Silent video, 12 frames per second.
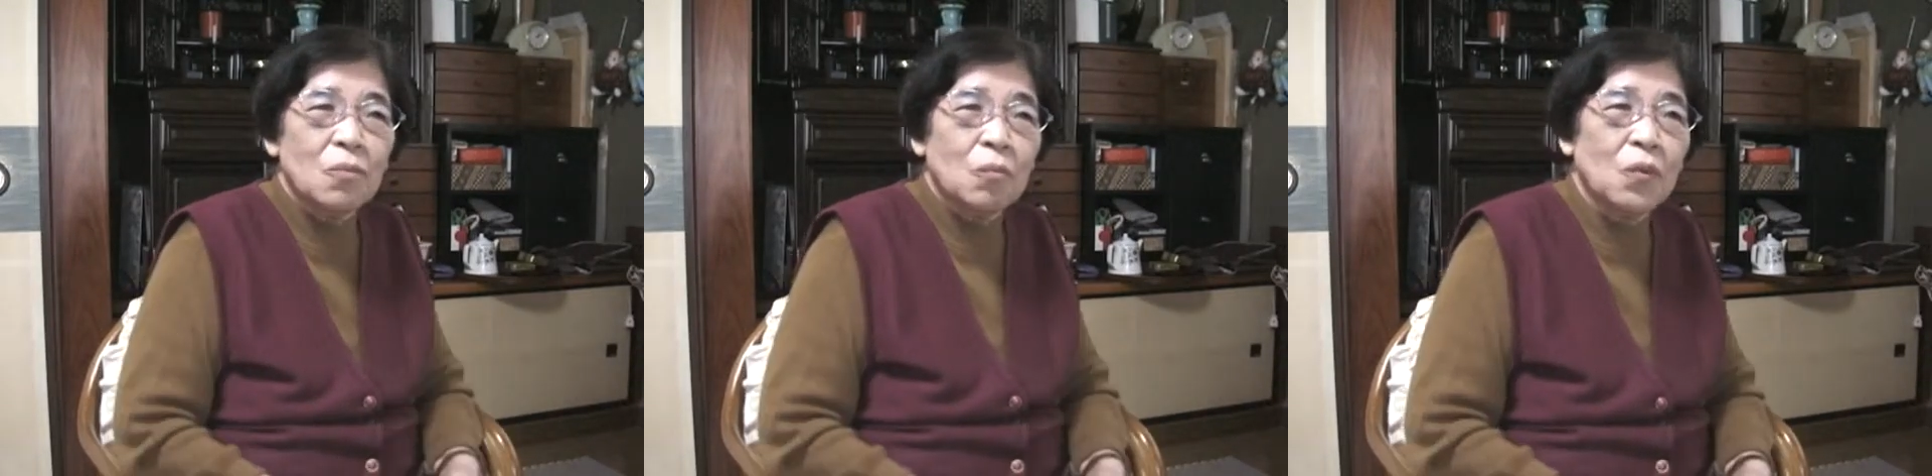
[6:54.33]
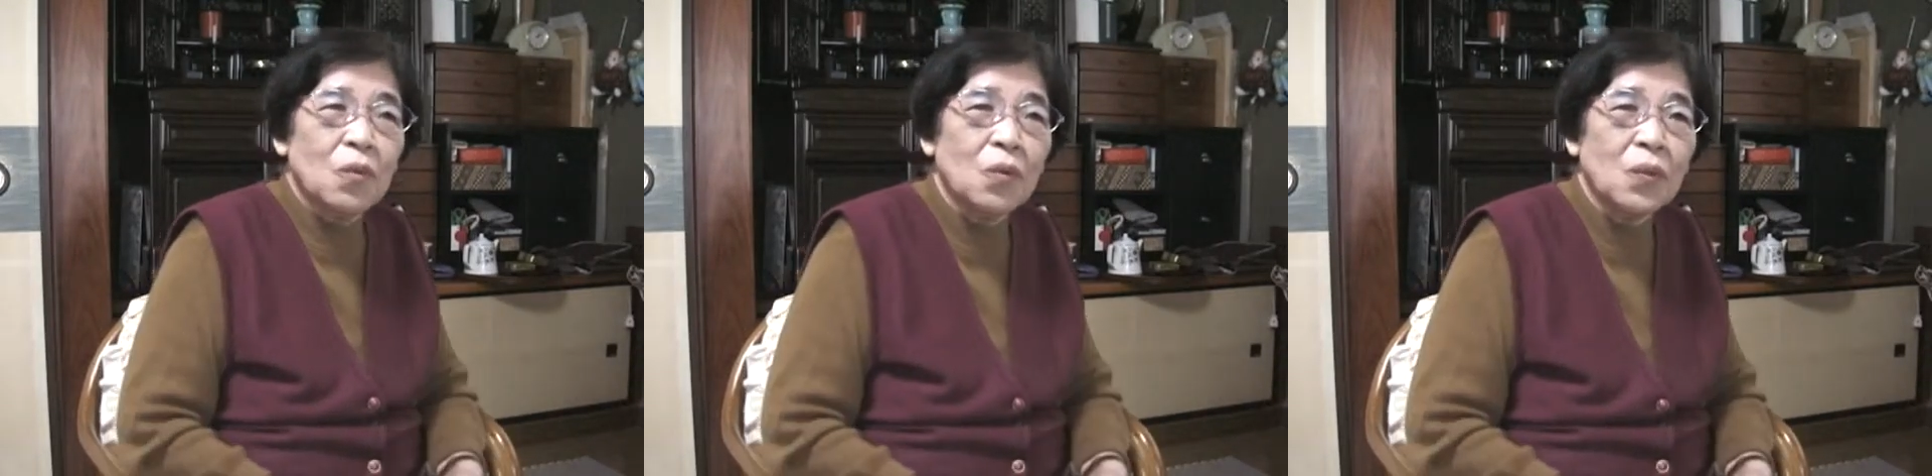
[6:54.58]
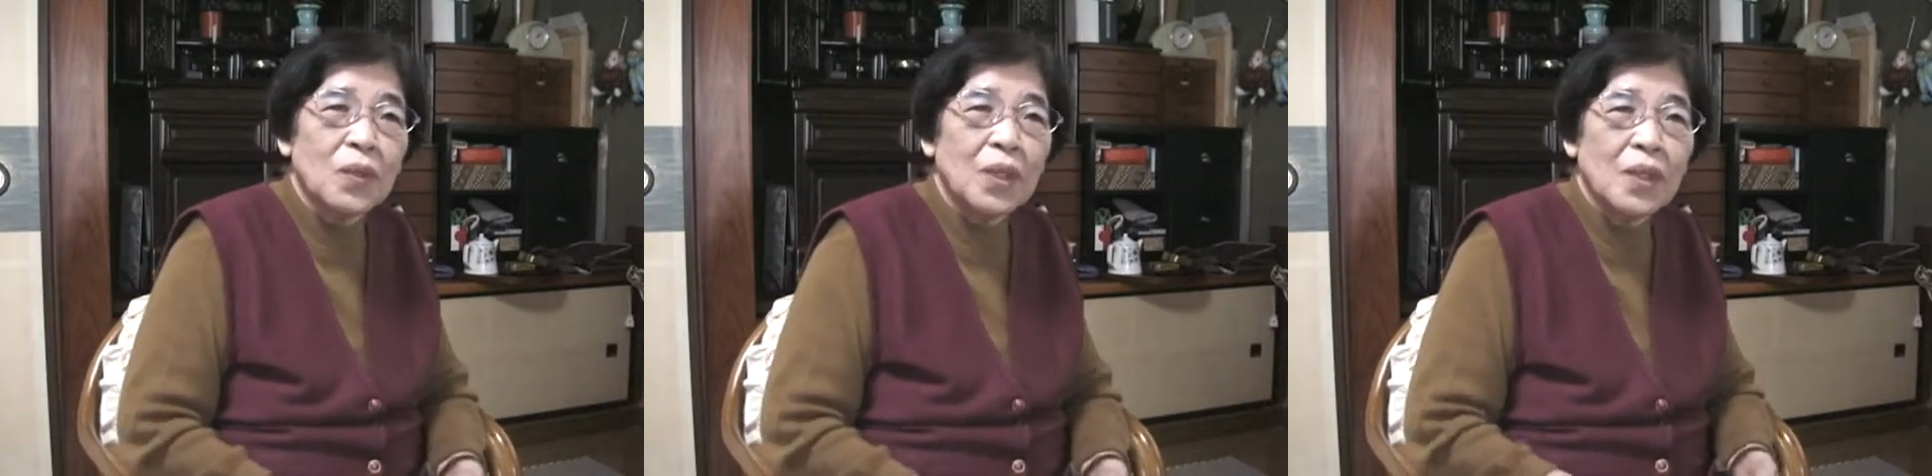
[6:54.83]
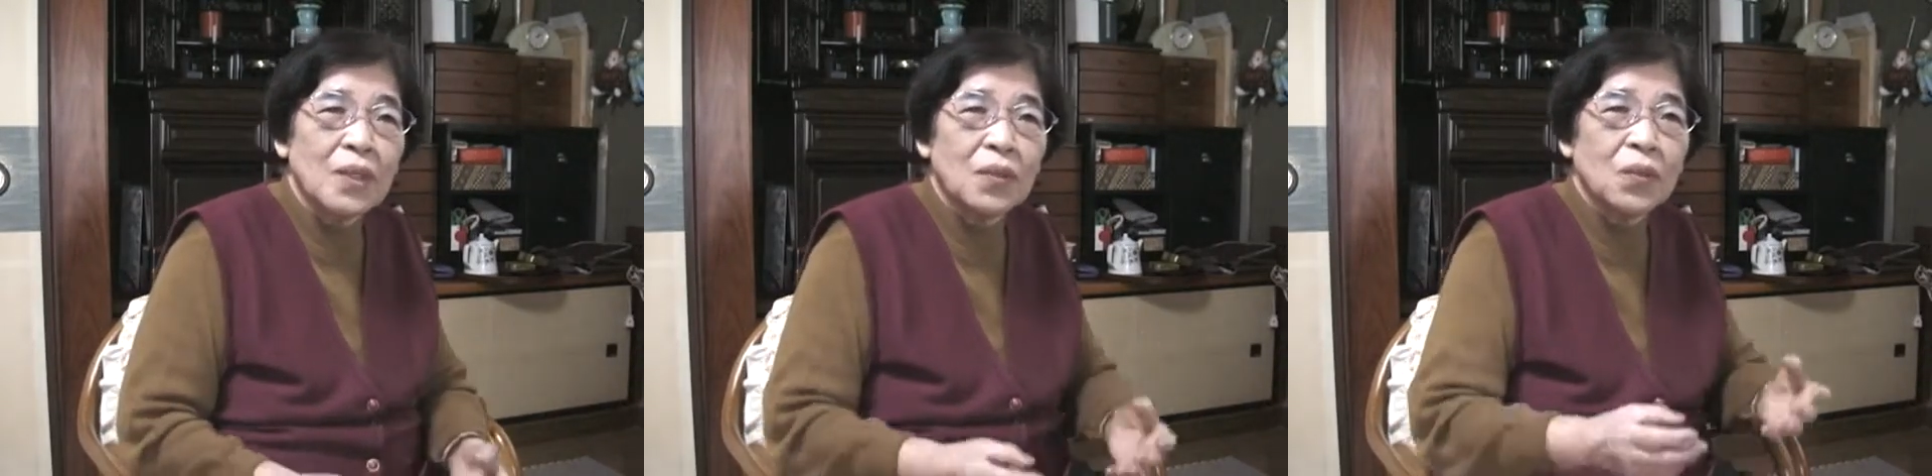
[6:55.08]
もう包
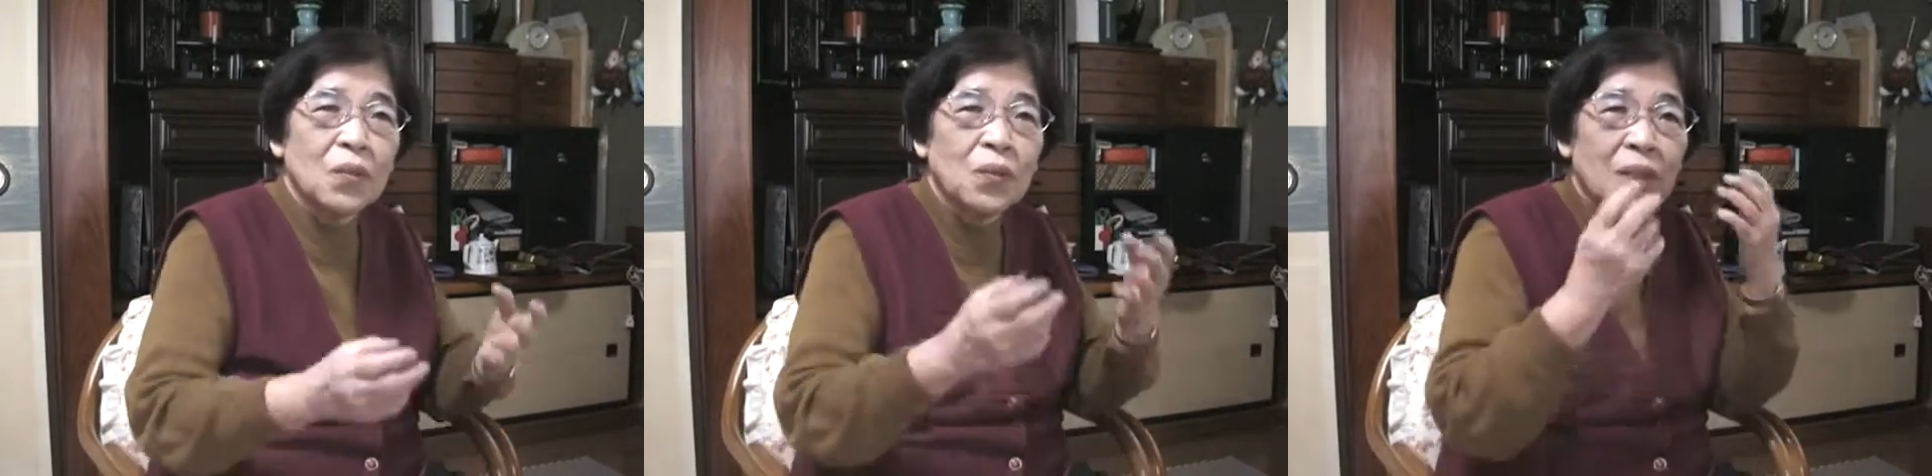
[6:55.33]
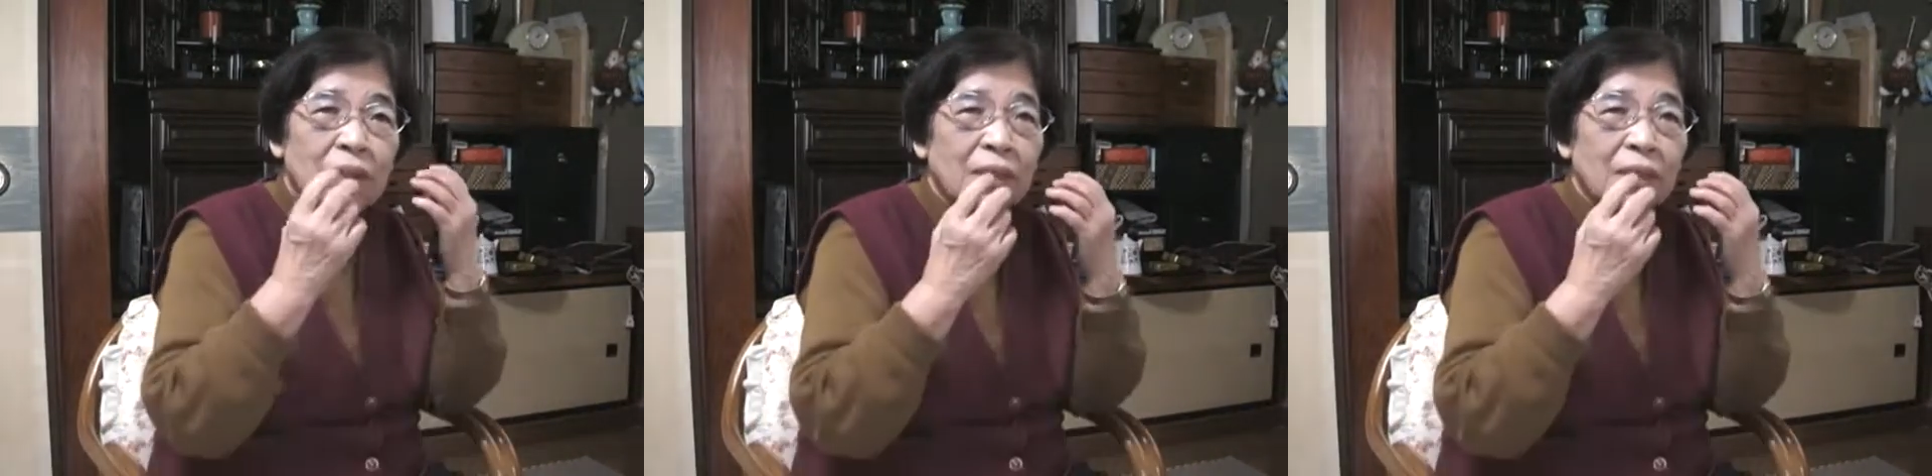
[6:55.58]
帯らしい包帯